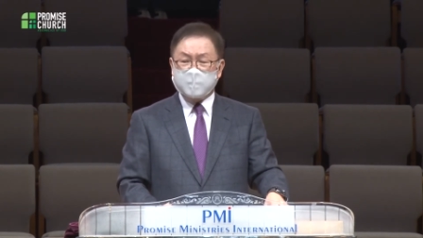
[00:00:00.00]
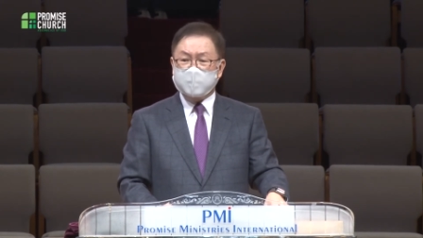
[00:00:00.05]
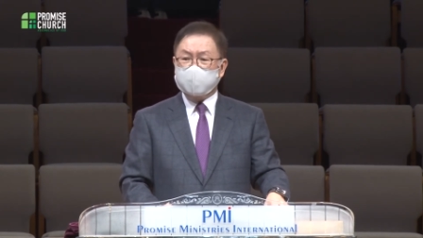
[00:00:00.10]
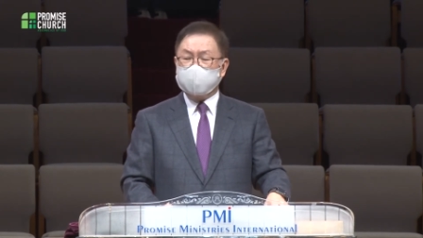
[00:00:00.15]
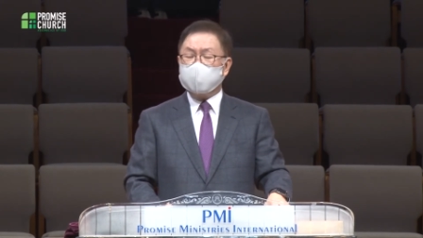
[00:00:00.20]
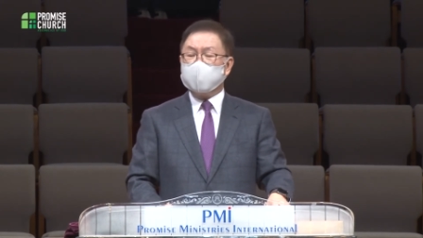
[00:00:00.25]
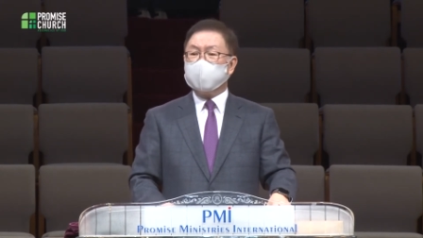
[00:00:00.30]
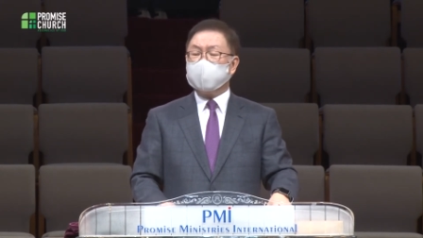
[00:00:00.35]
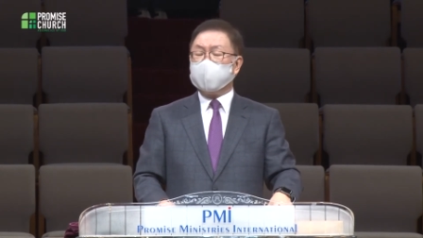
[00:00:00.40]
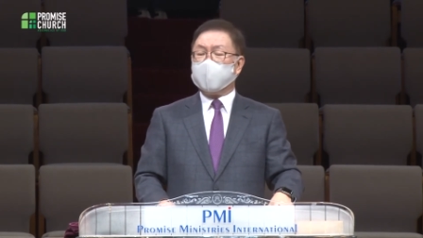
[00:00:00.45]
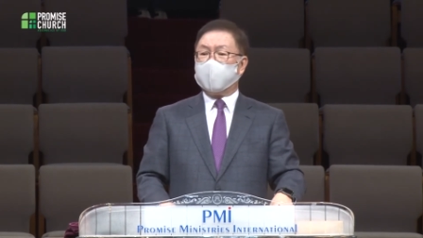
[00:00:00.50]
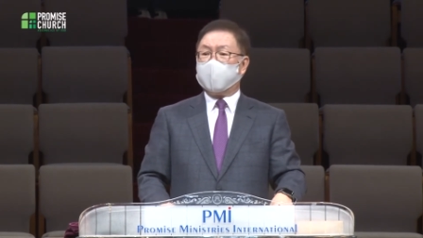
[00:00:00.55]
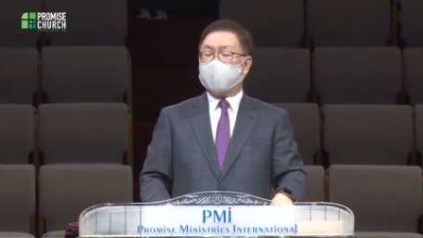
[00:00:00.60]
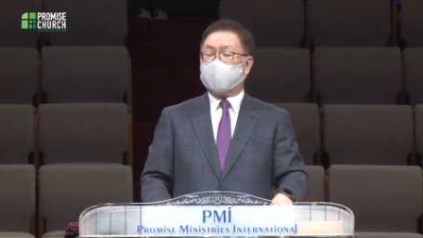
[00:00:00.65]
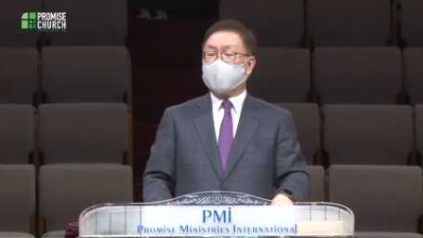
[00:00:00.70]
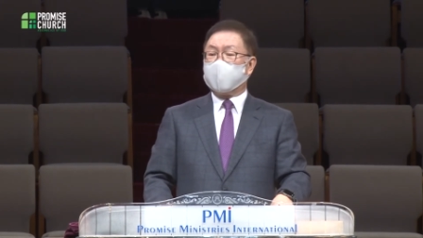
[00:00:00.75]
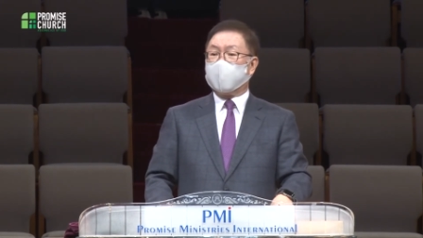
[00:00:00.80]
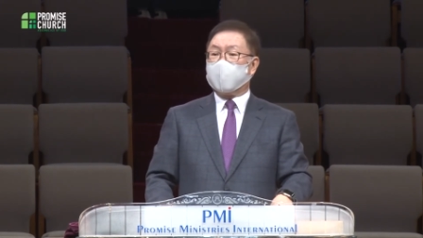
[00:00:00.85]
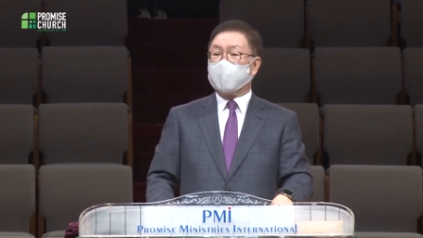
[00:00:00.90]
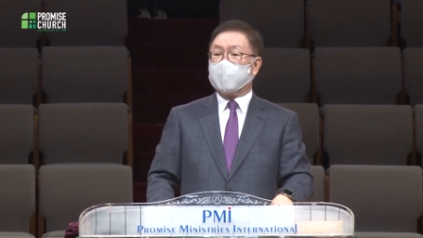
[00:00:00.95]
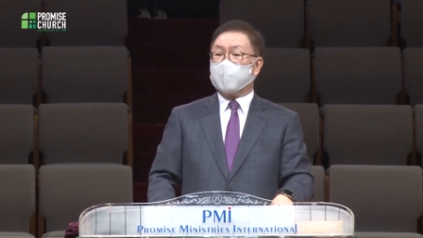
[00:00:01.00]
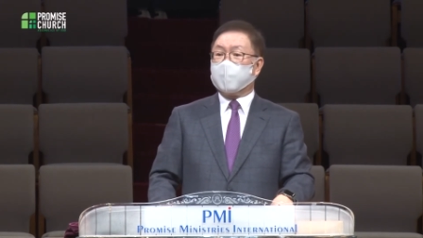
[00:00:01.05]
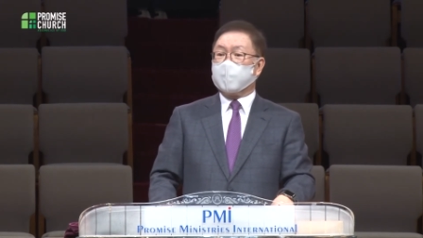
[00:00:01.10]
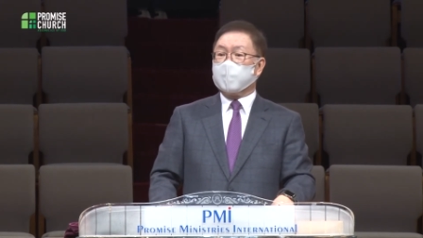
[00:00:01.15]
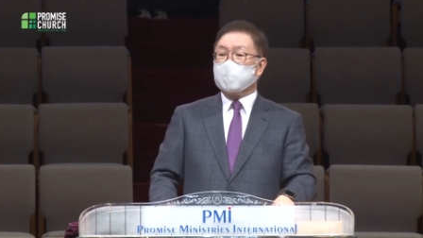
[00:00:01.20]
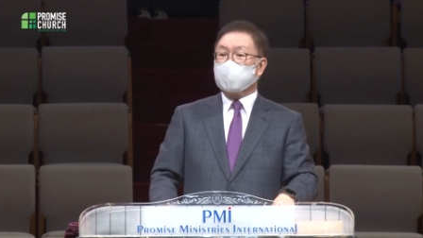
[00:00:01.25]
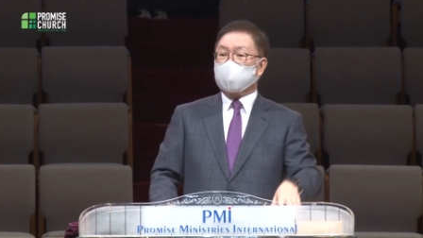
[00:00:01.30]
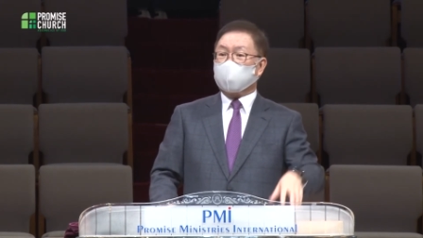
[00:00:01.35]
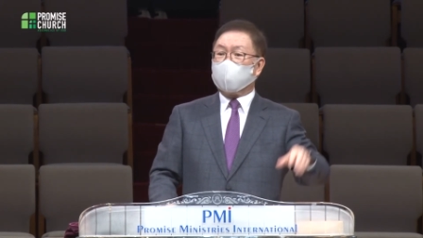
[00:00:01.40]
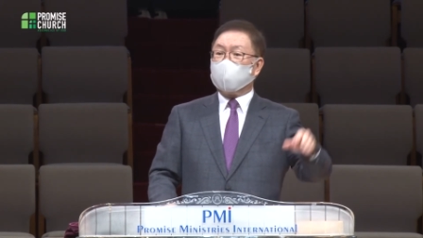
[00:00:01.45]
그런데
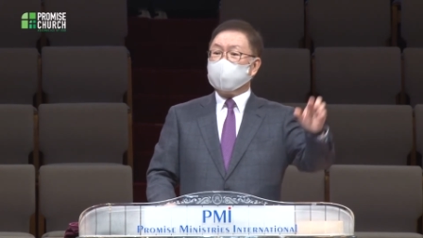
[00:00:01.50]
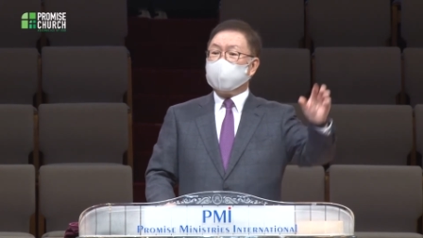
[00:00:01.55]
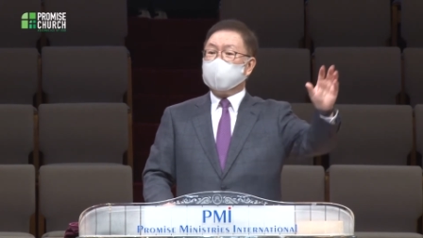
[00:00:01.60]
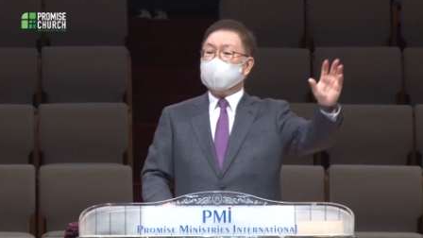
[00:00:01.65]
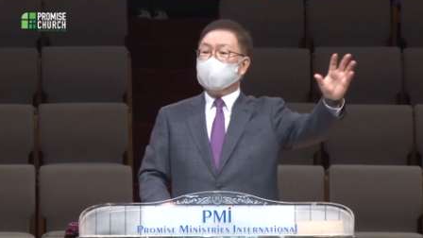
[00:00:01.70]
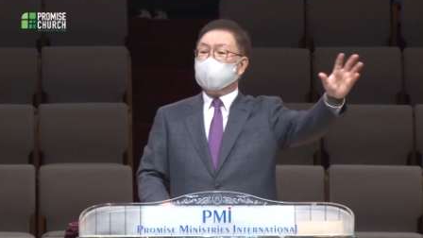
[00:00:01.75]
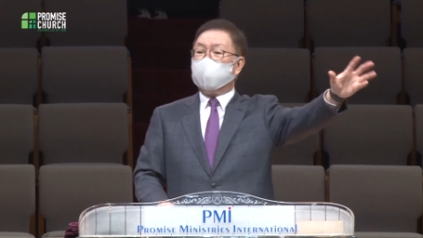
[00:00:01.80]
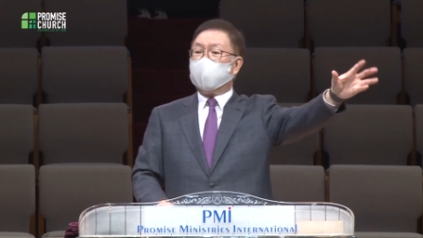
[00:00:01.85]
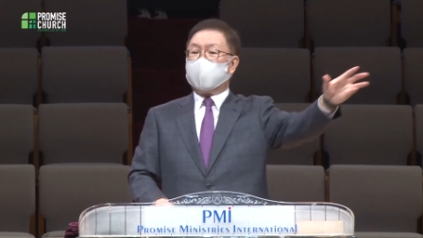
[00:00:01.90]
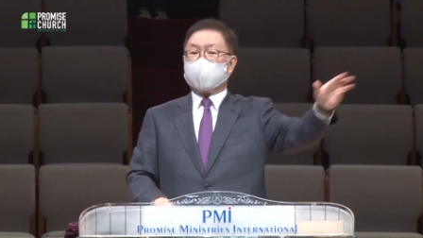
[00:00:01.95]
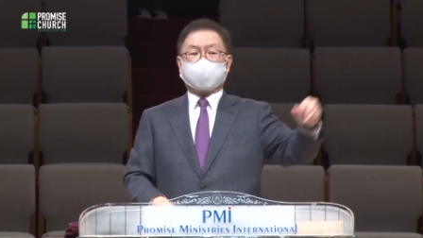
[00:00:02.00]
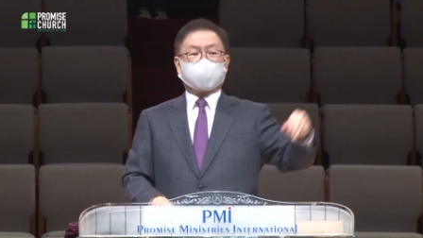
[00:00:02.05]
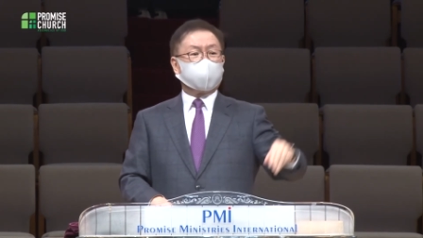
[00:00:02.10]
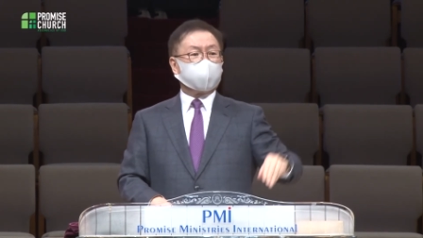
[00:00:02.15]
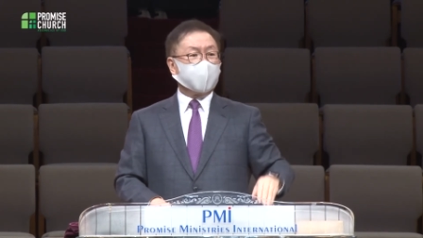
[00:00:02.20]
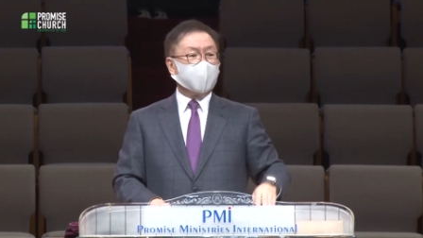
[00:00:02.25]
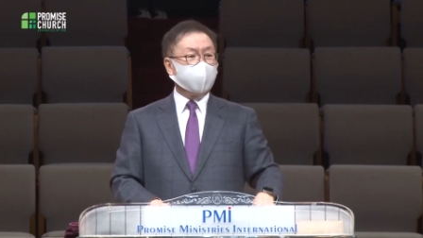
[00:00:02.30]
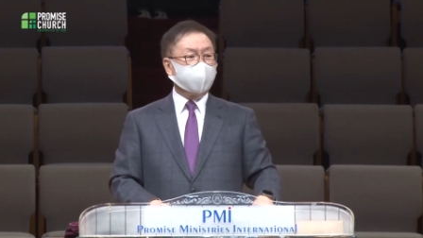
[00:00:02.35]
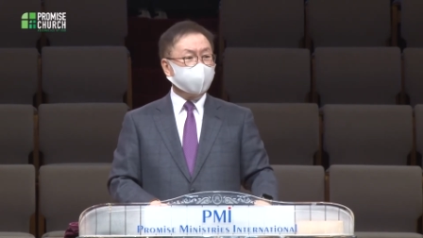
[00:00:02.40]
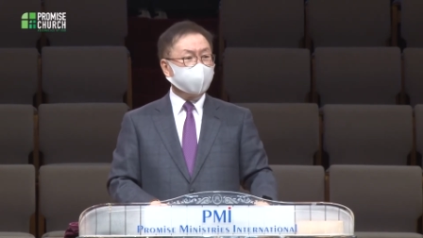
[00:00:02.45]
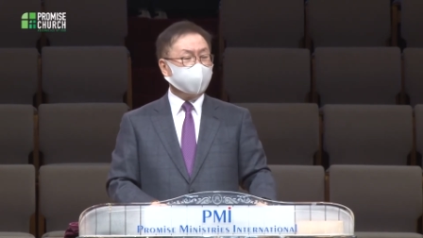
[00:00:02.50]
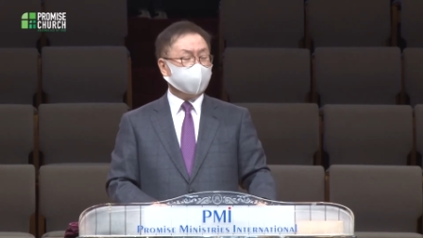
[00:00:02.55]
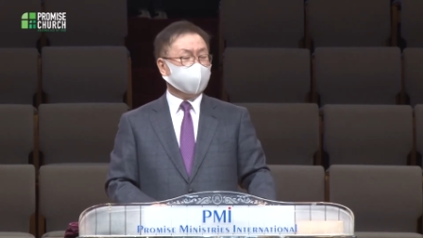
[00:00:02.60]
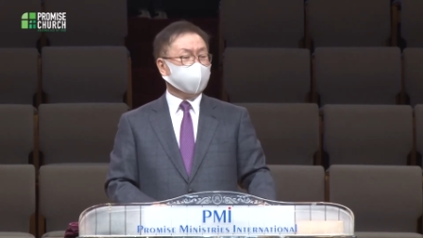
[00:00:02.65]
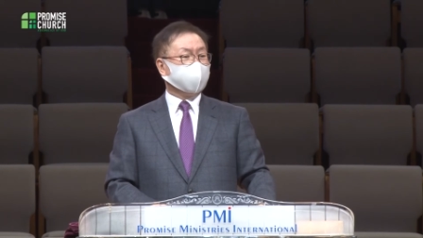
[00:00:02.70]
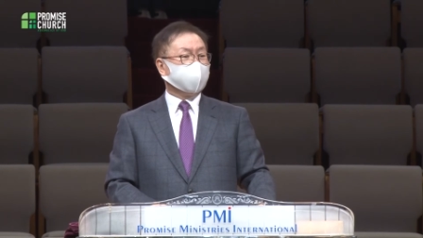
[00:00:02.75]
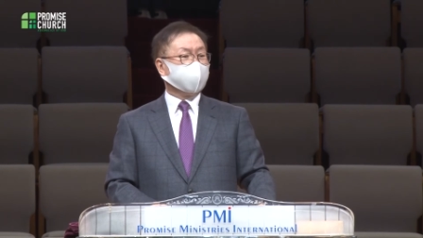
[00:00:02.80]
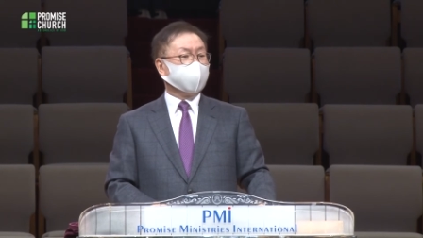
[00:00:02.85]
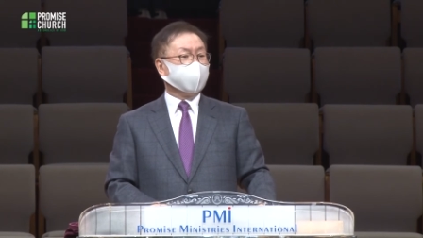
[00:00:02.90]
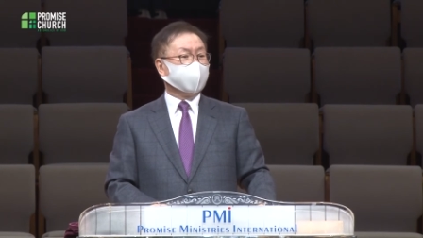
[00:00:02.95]
저 니느웨 성에는